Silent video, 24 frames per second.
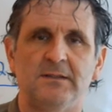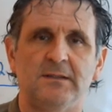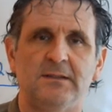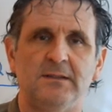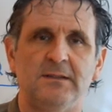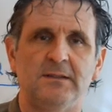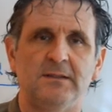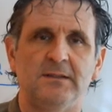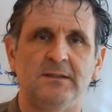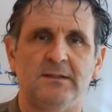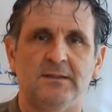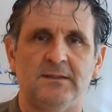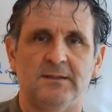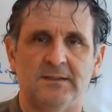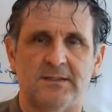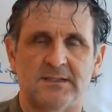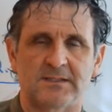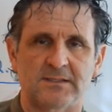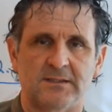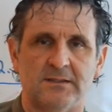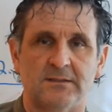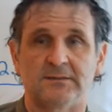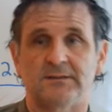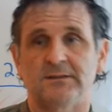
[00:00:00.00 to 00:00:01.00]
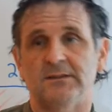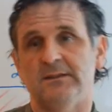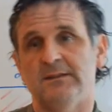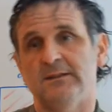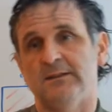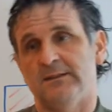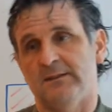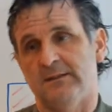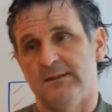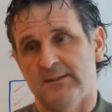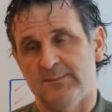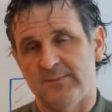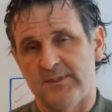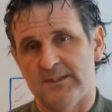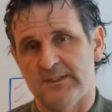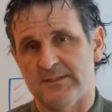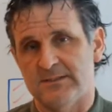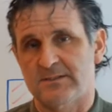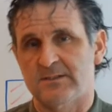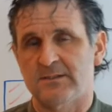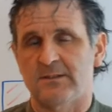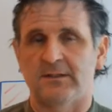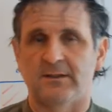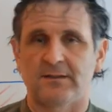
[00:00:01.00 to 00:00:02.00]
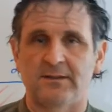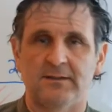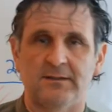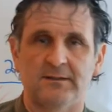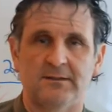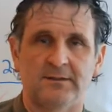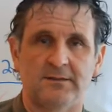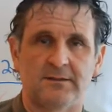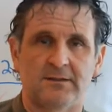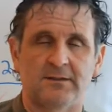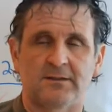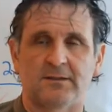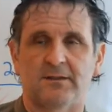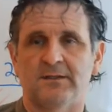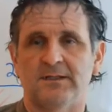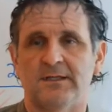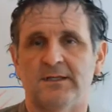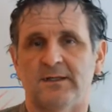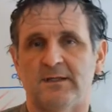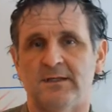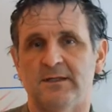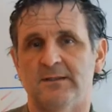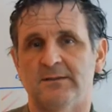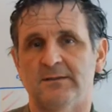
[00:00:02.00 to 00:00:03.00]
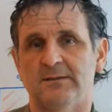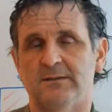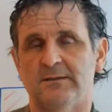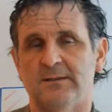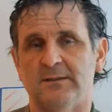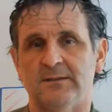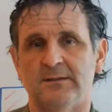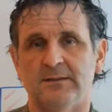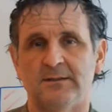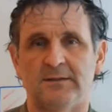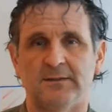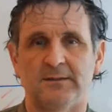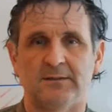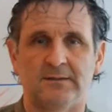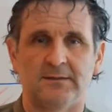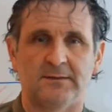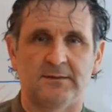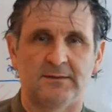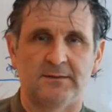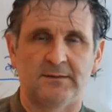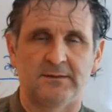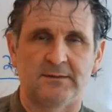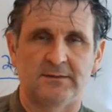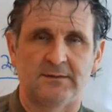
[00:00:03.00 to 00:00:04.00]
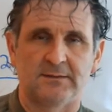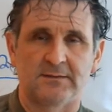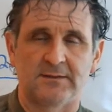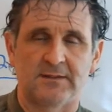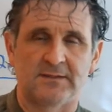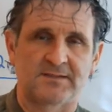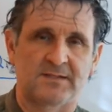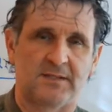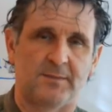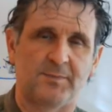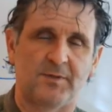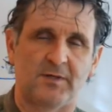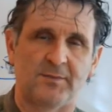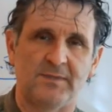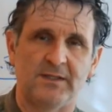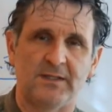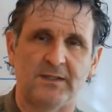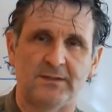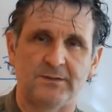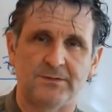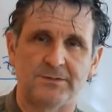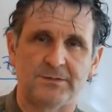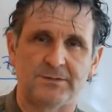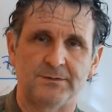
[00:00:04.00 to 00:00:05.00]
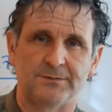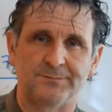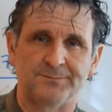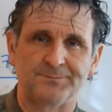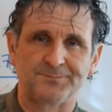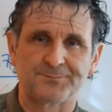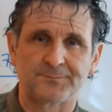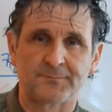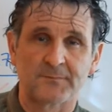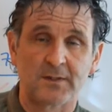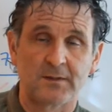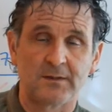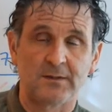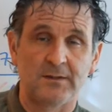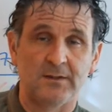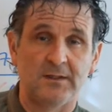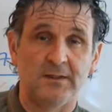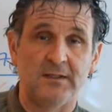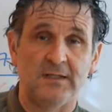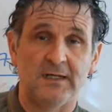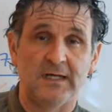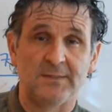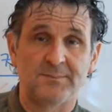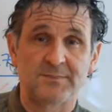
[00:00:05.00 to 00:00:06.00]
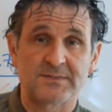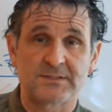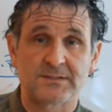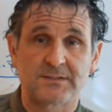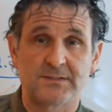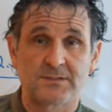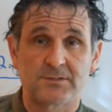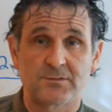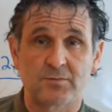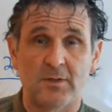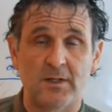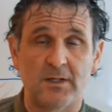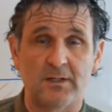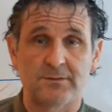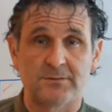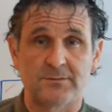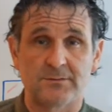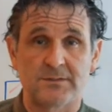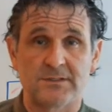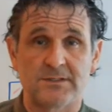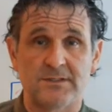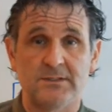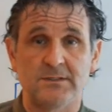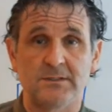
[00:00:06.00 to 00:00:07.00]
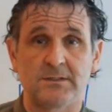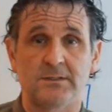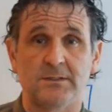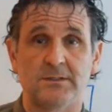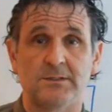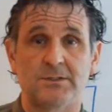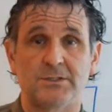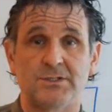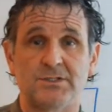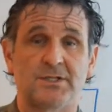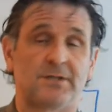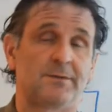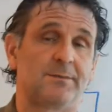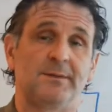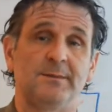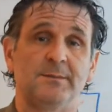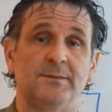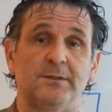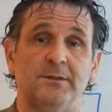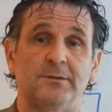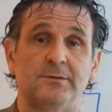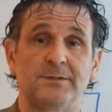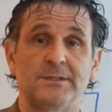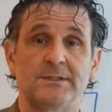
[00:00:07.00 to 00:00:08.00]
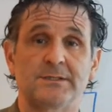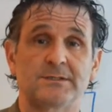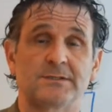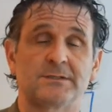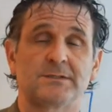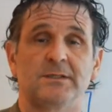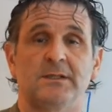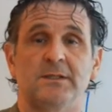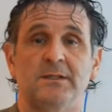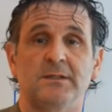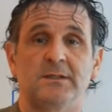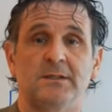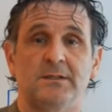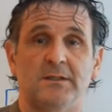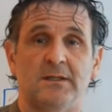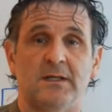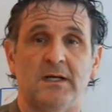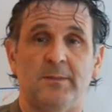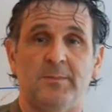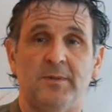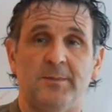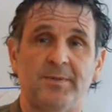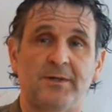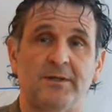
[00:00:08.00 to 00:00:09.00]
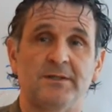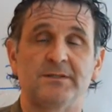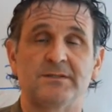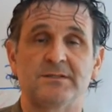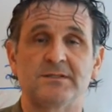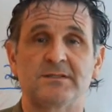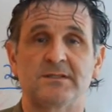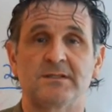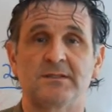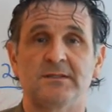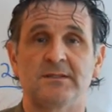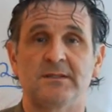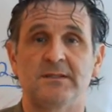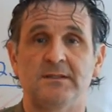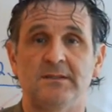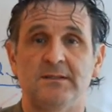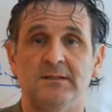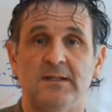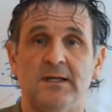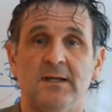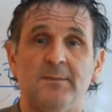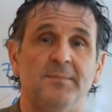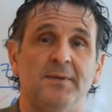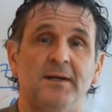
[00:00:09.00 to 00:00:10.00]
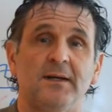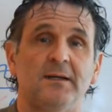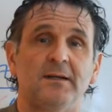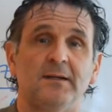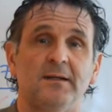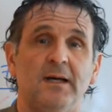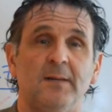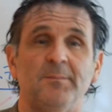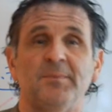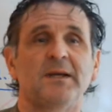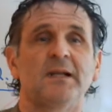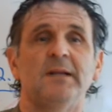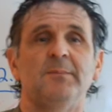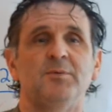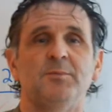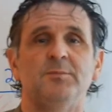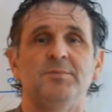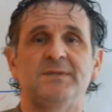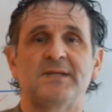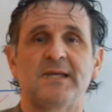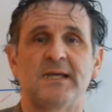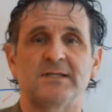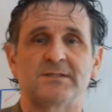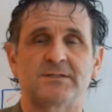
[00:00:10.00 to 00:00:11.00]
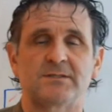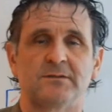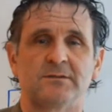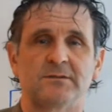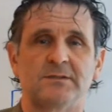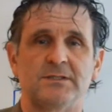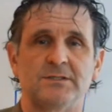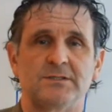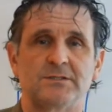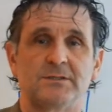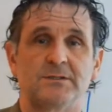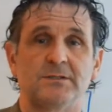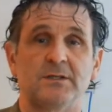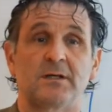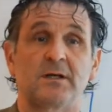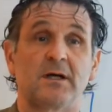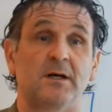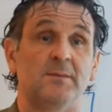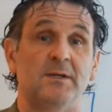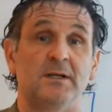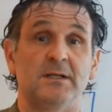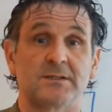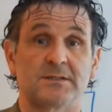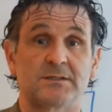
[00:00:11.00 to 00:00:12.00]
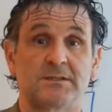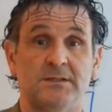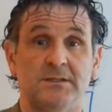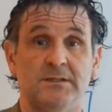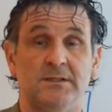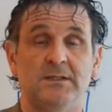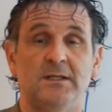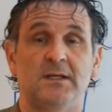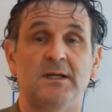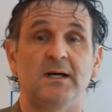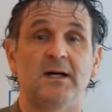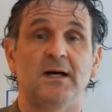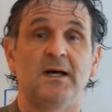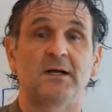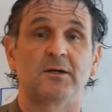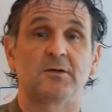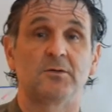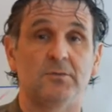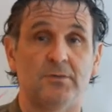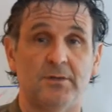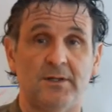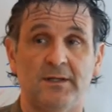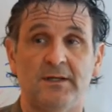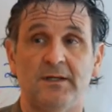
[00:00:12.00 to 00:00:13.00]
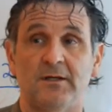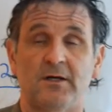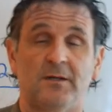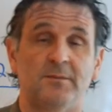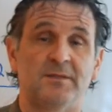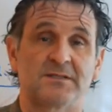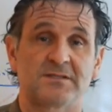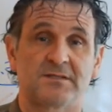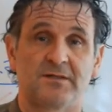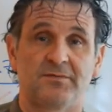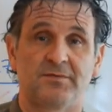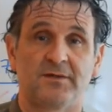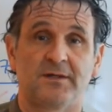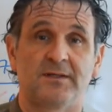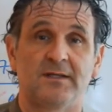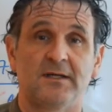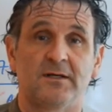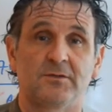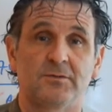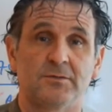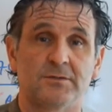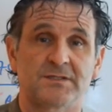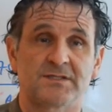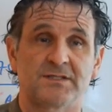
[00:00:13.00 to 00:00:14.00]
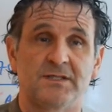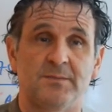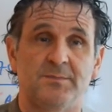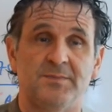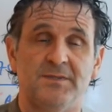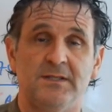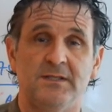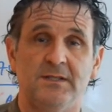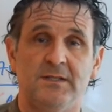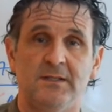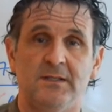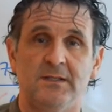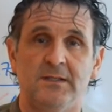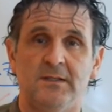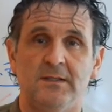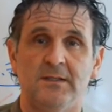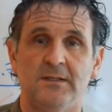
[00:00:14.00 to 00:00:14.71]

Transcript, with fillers: et la santé, la maladie coronarienne dans sa première étude. Et la petite histoire nous dit que Jeremy Morris, à peu près une dizaine d'années après, la publication de l'étude, a commencé à courir, a commencé à faire de la course à pied